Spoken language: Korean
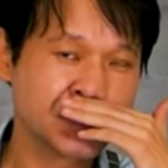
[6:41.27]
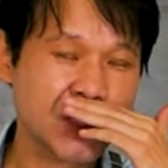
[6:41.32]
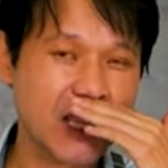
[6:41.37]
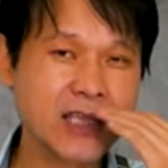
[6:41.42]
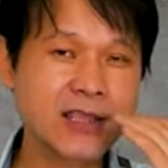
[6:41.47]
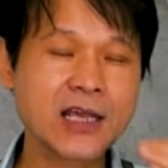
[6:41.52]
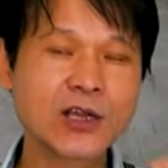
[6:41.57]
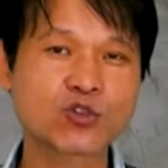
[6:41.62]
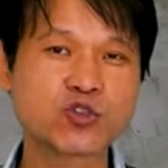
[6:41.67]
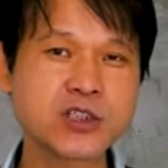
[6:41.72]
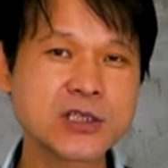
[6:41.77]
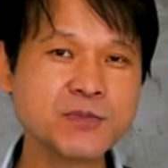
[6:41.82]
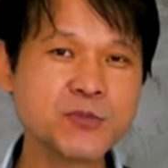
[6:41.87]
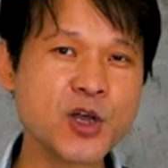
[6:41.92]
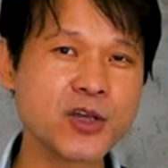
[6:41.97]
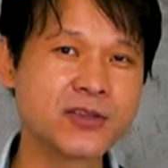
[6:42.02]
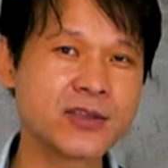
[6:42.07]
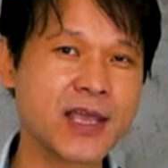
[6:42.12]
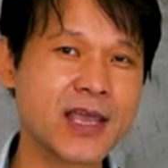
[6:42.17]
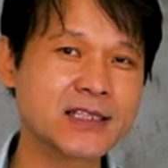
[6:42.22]
옛날
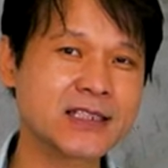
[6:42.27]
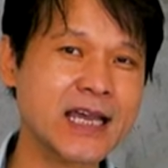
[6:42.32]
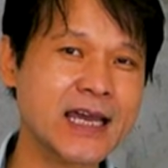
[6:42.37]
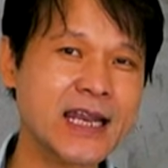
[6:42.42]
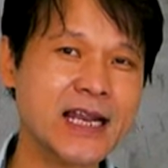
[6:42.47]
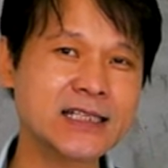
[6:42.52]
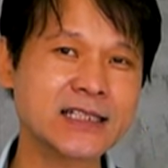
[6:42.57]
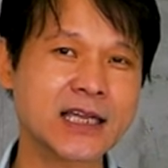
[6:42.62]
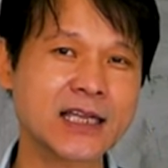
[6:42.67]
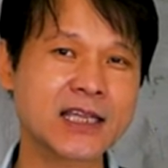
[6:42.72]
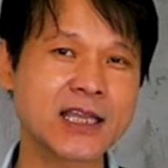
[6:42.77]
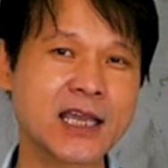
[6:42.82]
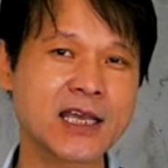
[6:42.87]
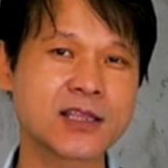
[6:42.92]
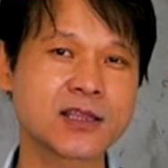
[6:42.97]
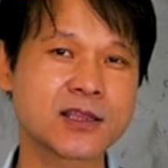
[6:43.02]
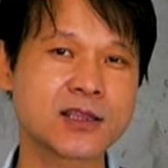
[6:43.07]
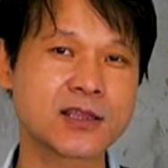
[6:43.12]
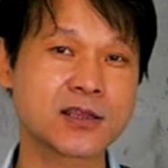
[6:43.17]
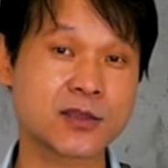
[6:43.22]
90년대 샤넬
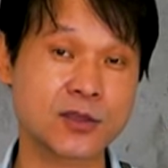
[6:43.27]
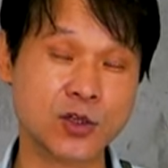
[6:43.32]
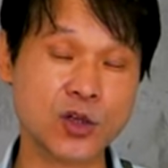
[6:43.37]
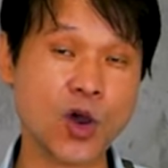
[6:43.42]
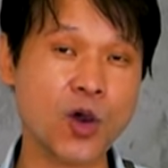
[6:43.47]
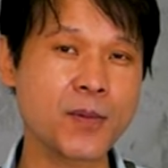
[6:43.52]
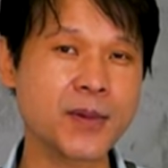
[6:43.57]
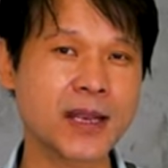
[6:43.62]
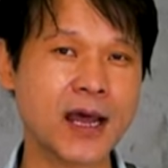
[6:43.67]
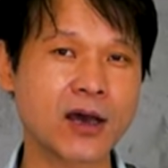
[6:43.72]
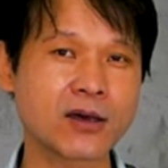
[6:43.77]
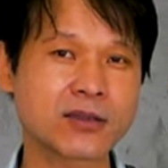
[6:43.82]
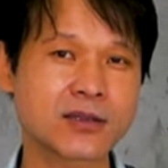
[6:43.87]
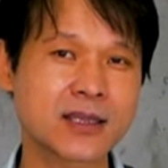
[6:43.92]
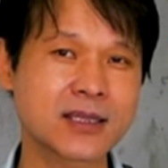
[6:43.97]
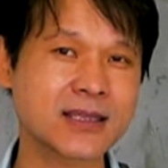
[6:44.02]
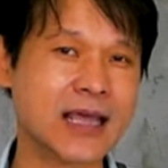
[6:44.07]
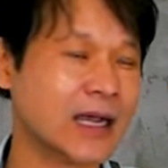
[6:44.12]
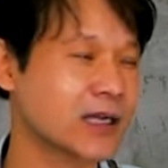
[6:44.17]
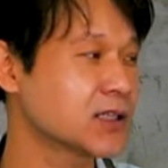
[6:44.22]
자켓 처음에 나왔을
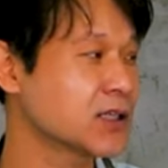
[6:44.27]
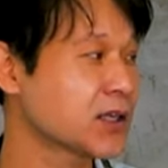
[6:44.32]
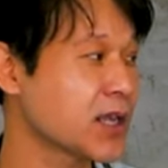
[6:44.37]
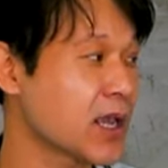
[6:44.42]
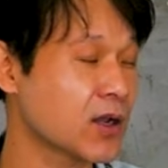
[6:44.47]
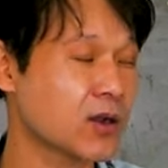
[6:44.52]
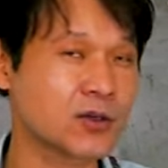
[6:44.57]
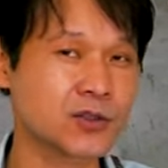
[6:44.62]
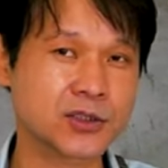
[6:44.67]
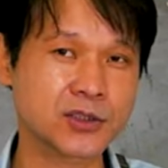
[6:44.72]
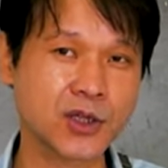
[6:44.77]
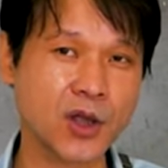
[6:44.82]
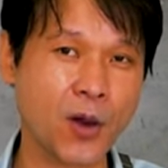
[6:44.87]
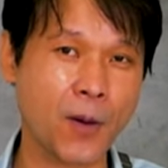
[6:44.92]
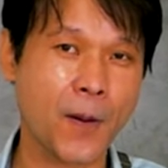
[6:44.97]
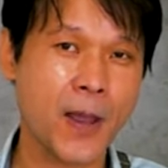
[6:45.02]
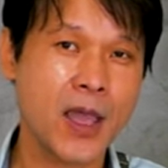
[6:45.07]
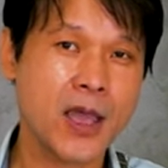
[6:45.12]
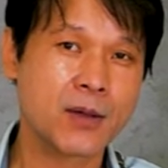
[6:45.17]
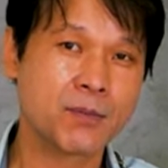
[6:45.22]
땐 다 그렇게
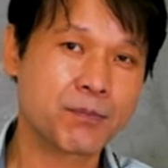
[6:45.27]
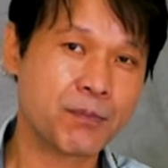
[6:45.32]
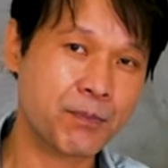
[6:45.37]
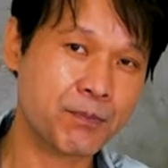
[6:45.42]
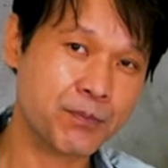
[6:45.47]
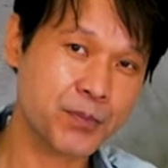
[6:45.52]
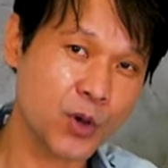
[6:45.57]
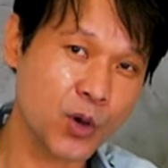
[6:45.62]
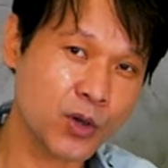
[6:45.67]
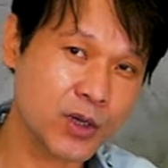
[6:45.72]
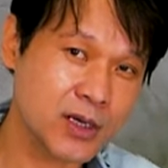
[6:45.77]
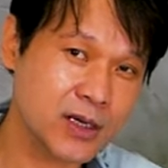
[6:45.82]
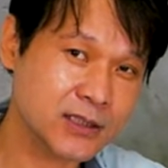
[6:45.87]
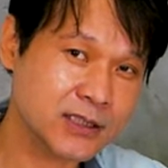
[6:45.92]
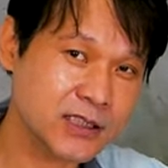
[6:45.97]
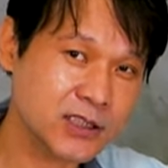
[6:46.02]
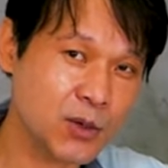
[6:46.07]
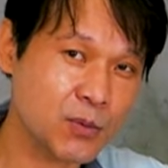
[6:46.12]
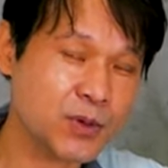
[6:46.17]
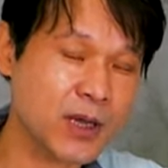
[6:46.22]
했거든요. 여기를
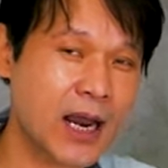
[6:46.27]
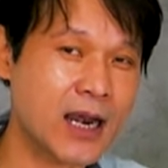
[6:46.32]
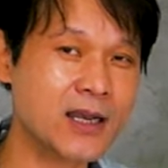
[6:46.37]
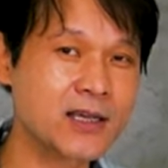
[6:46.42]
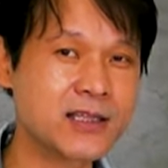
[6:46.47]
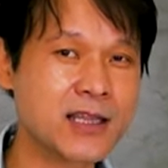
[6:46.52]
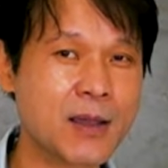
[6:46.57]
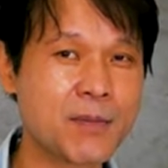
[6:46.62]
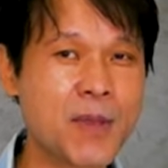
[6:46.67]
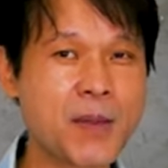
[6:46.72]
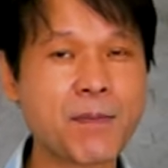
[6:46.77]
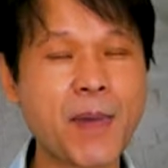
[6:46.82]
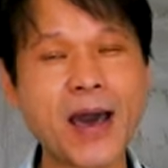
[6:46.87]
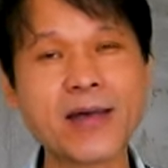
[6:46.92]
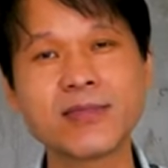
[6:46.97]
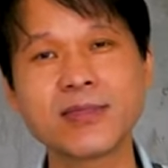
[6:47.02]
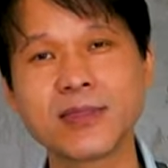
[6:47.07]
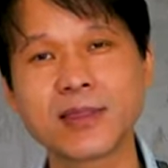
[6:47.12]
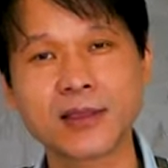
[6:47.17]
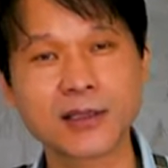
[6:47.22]
시접을 갈른 다음에
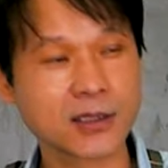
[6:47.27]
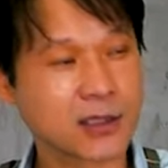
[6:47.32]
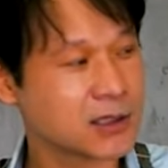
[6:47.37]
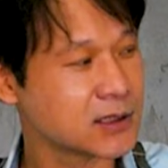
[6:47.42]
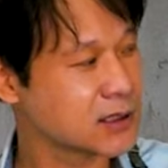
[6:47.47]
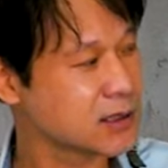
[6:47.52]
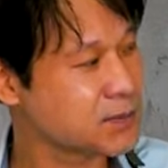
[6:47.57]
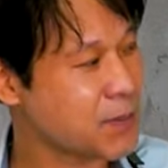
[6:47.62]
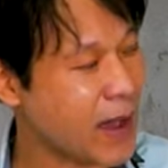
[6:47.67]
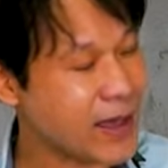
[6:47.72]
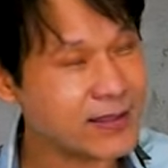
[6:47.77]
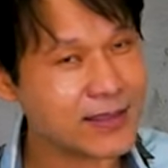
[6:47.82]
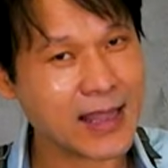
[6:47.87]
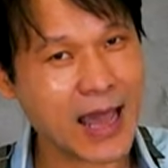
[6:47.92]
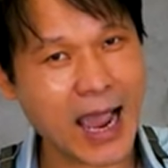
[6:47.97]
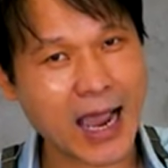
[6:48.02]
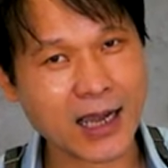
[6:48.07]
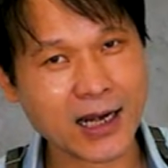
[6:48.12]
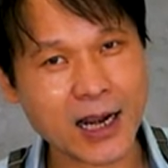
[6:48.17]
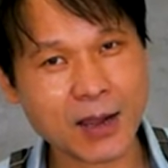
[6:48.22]
반
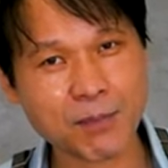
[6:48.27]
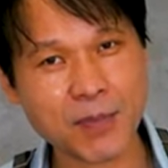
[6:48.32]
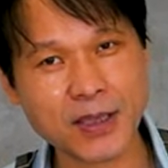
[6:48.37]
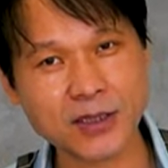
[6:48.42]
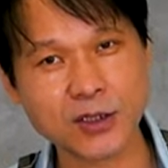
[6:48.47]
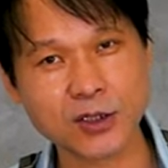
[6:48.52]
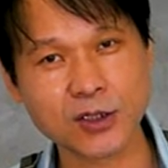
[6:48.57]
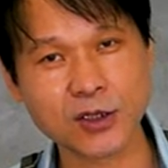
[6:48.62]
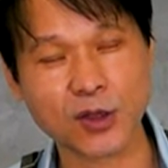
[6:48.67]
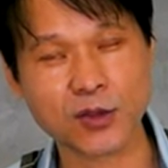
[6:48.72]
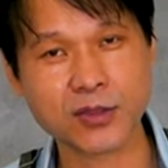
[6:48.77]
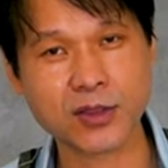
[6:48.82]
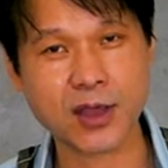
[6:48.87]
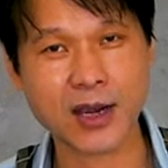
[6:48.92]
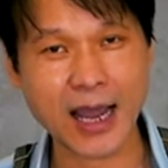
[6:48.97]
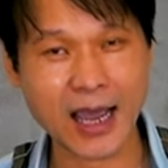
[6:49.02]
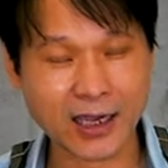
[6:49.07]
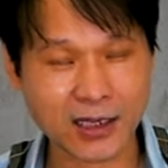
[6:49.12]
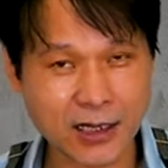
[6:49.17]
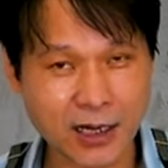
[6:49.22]
라그랑 패드를 넣었어요.
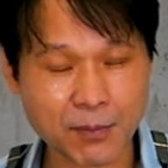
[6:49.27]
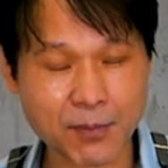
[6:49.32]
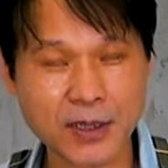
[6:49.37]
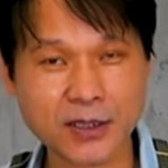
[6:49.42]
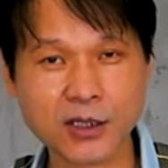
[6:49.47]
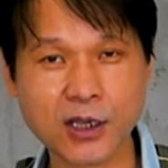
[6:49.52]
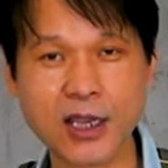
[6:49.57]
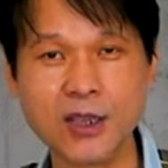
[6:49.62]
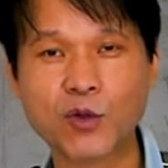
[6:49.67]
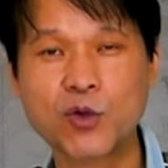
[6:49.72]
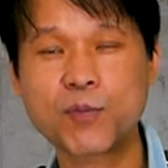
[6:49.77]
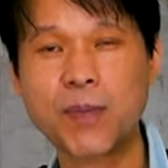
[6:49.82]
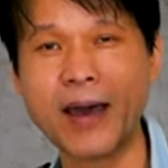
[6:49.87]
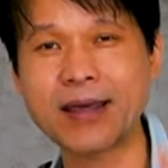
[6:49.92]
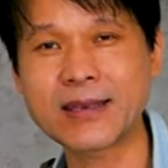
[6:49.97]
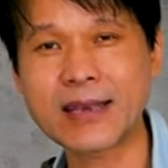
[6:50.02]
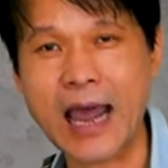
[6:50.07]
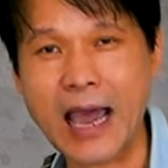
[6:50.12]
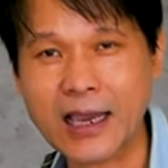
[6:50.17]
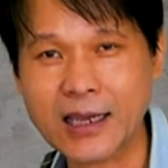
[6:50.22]
라그랑 패드가 있고
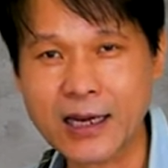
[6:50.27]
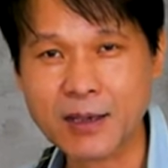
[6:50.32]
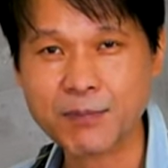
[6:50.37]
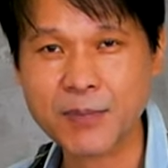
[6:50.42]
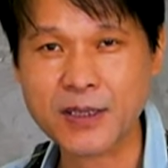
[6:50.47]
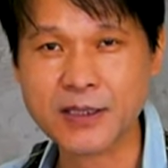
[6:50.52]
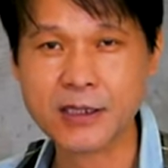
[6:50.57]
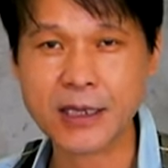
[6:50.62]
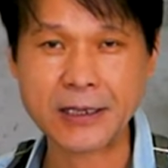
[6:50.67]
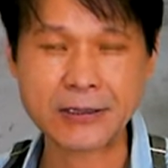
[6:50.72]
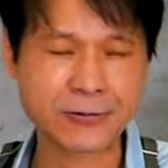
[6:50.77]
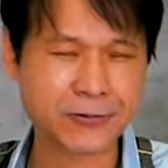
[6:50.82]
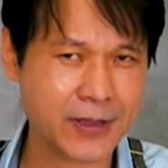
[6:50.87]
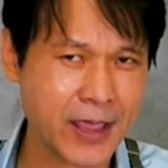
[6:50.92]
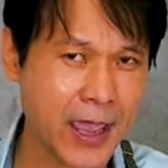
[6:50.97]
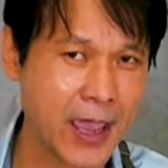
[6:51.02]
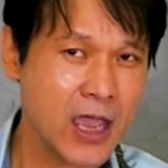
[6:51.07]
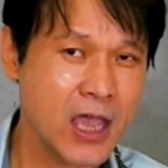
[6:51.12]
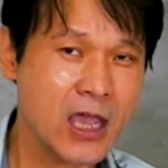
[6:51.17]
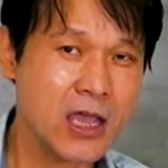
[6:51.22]
반 라그랑 패드가
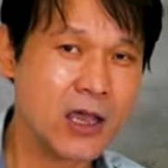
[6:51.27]
있는데